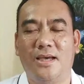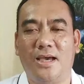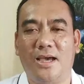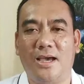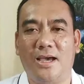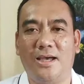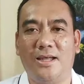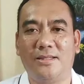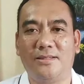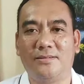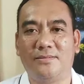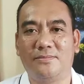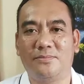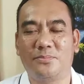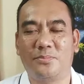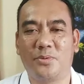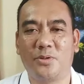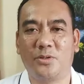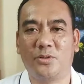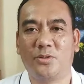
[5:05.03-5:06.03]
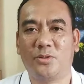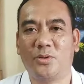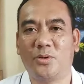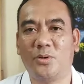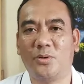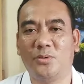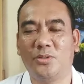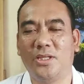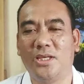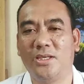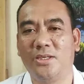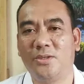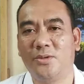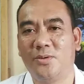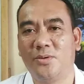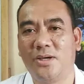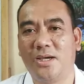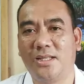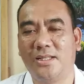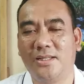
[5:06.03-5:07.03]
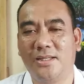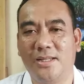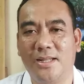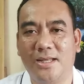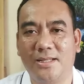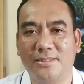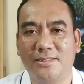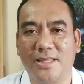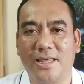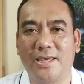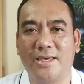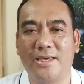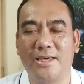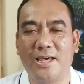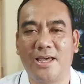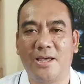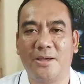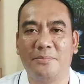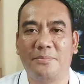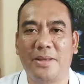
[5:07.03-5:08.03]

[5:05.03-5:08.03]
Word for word: at protruding yung kanilang tainga,